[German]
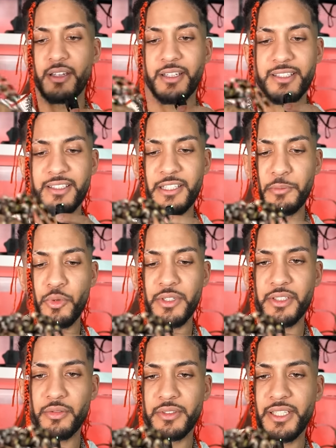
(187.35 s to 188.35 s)
Das ist die
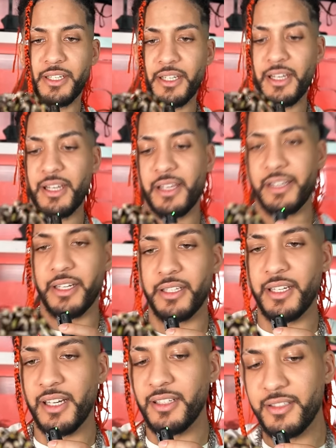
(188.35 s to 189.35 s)
Purceloteria
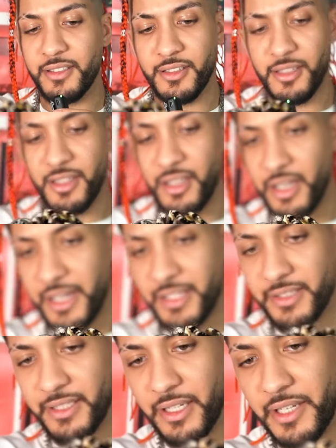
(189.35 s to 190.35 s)
regalis,
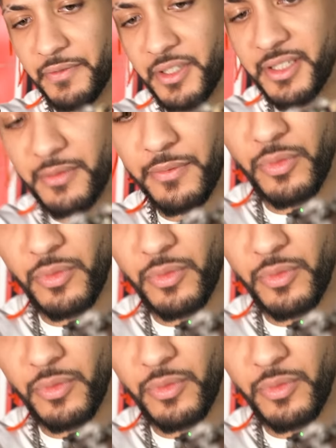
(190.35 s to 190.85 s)
eines der giftigsten